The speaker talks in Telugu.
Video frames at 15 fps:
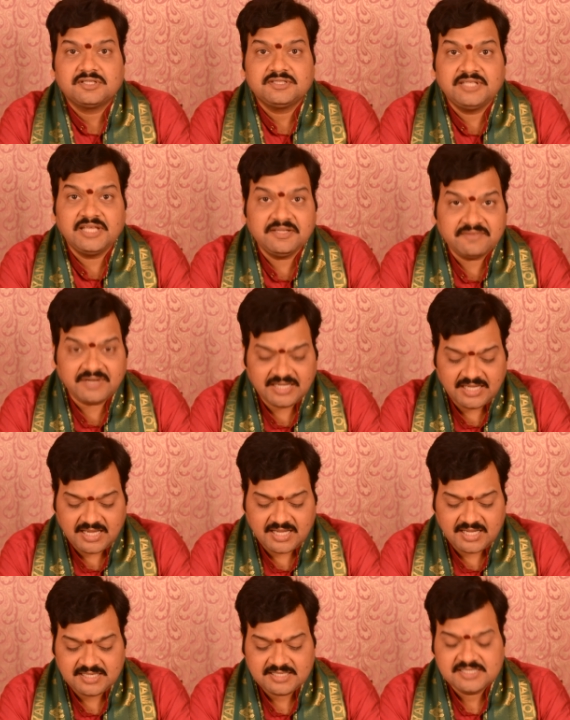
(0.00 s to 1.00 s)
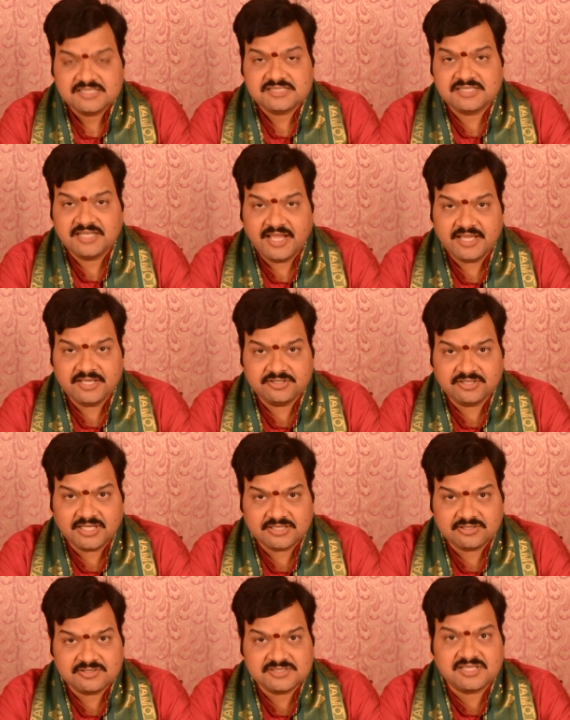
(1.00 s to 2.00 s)
దీనివల్ల
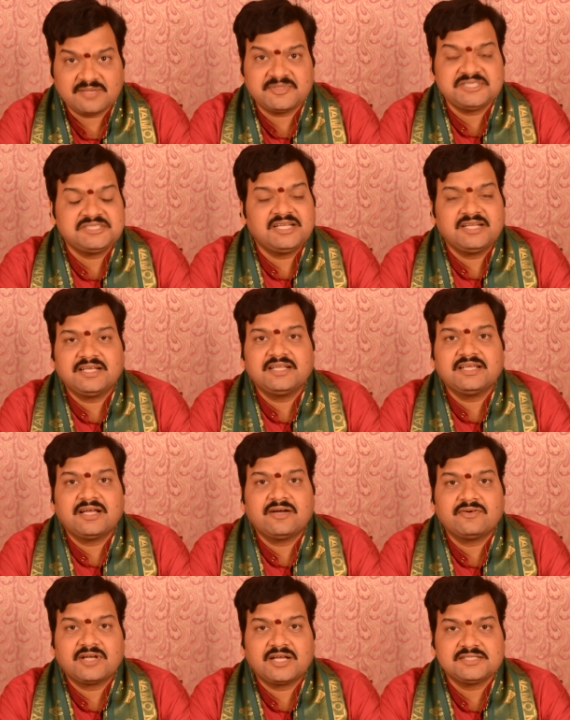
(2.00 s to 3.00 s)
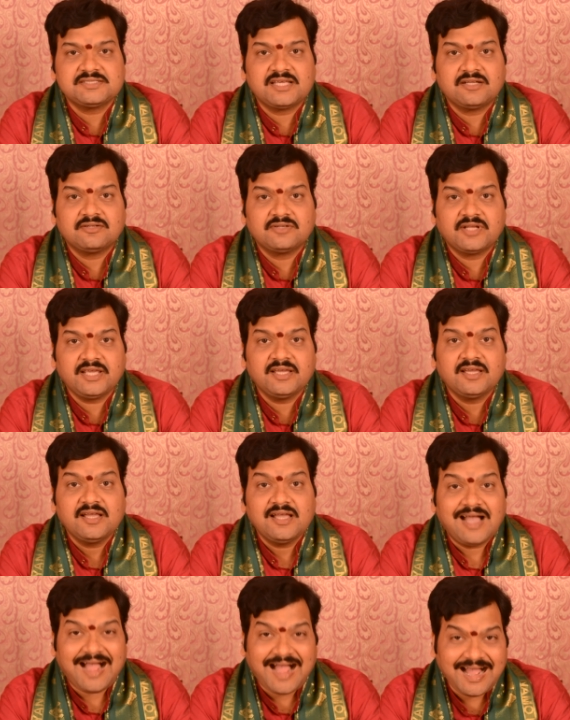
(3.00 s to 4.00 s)
స్నేహితులతో సమస్యలు కలిగే అవకాశాలు ఉన్నాయి
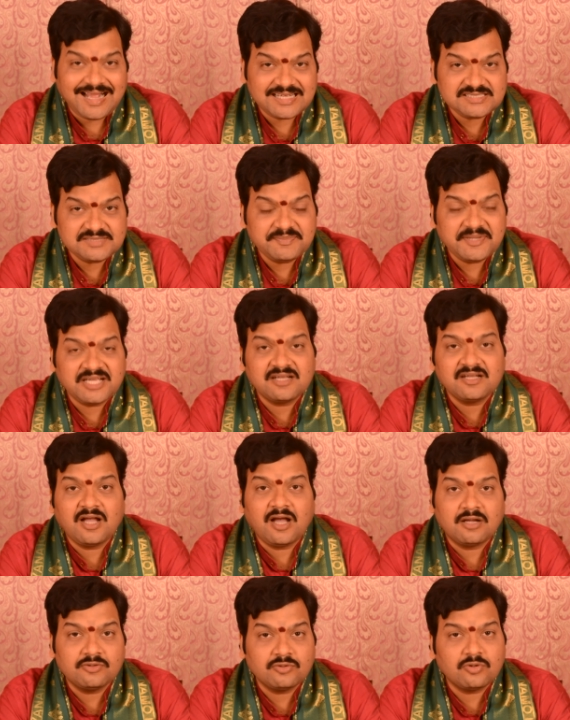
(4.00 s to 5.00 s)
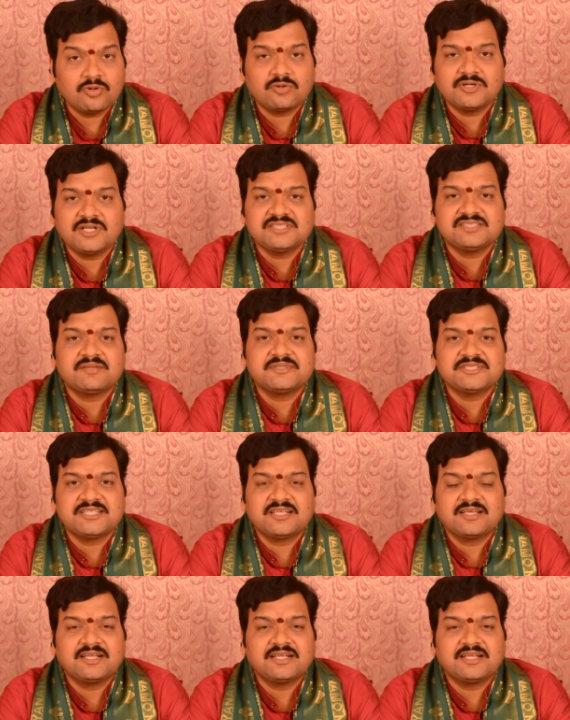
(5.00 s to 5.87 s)
ఆకస్మికంగా అనుకోకుండా సమస్యలు